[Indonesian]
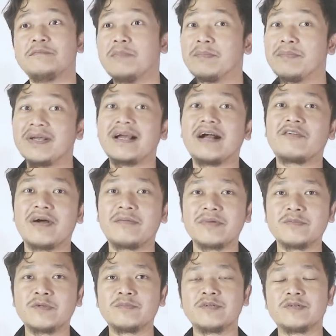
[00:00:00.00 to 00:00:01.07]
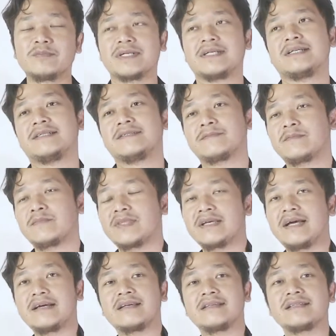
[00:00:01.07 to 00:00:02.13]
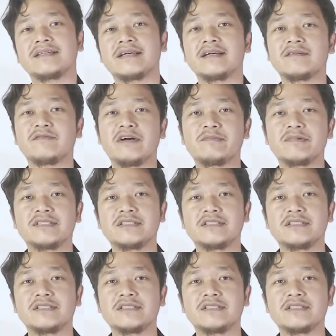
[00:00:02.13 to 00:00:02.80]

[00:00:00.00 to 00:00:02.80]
memegang vape pun belum pernah akhirnya saya ke vape